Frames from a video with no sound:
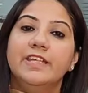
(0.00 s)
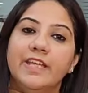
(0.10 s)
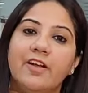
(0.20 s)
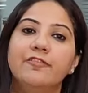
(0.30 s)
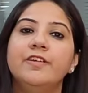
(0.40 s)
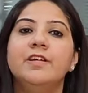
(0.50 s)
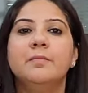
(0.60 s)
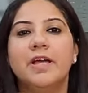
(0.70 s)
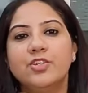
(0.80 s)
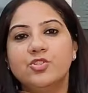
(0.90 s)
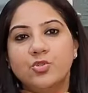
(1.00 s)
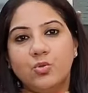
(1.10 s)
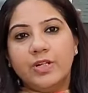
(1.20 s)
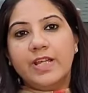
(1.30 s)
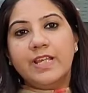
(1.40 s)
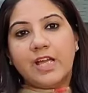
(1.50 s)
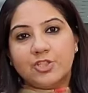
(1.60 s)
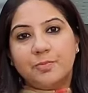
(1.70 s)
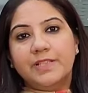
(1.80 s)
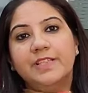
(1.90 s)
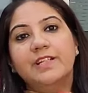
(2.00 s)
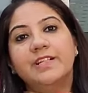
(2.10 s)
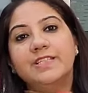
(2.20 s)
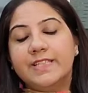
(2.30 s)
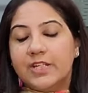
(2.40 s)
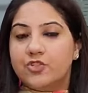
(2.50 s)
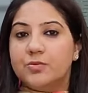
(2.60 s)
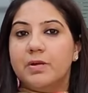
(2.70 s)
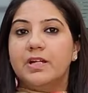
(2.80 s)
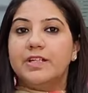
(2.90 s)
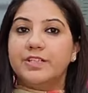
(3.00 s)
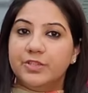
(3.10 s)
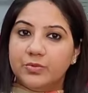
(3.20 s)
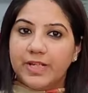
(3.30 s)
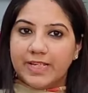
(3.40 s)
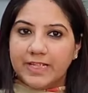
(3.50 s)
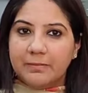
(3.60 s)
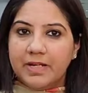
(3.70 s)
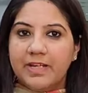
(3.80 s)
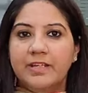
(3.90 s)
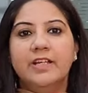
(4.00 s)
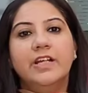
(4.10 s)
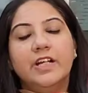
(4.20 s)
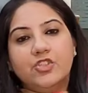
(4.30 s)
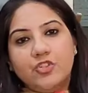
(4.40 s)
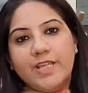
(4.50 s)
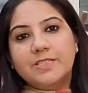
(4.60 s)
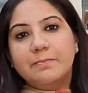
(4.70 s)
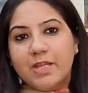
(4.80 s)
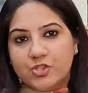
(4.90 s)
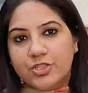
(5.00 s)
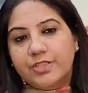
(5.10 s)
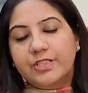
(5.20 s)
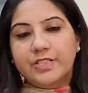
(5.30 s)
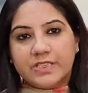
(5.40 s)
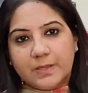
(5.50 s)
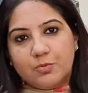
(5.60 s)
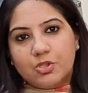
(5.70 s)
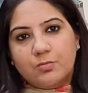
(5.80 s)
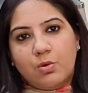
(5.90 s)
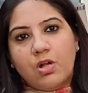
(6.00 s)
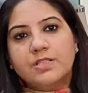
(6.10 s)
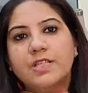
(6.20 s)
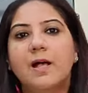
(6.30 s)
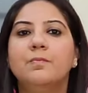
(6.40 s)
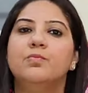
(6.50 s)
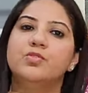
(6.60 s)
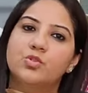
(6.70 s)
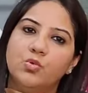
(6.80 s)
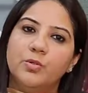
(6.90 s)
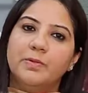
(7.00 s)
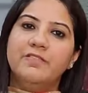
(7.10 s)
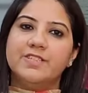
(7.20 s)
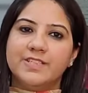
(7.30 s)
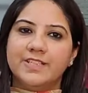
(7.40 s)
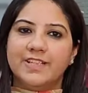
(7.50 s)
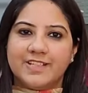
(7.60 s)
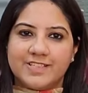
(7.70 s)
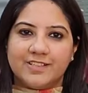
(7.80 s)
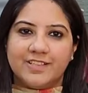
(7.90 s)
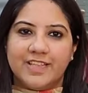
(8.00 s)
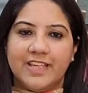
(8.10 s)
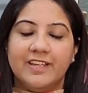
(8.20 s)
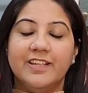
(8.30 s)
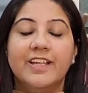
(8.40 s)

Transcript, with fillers: या फिर हमारा स्टोर है लाजपत नगर सेंट्रल मार्केट न्यू डेली में एड्रेस मेंशन इन द डिस्क्रिप्शन बॉक्स आप स्टोर भी विजिट कर सकते हैं